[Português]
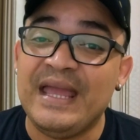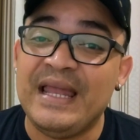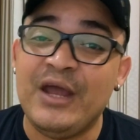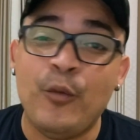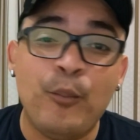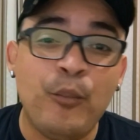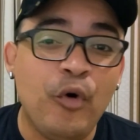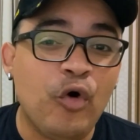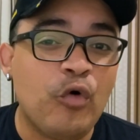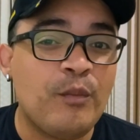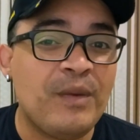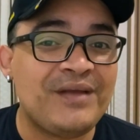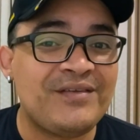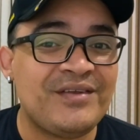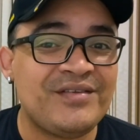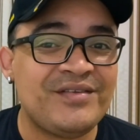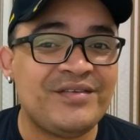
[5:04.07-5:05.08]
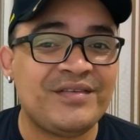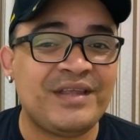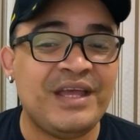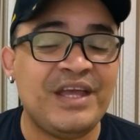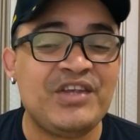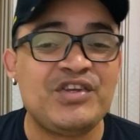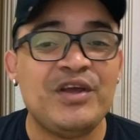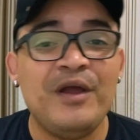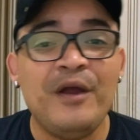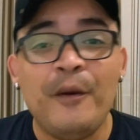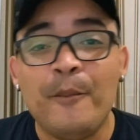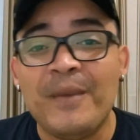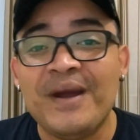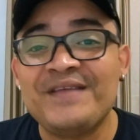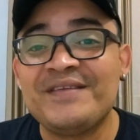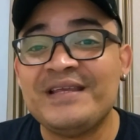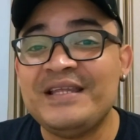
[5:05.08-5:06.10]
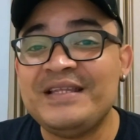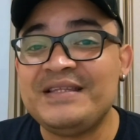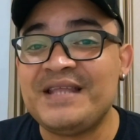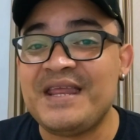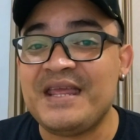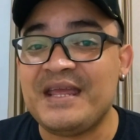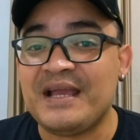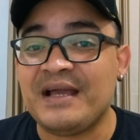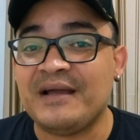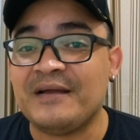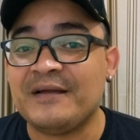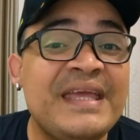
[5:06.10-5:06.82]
Ele é um pouco mais resistente, mas ele trinca.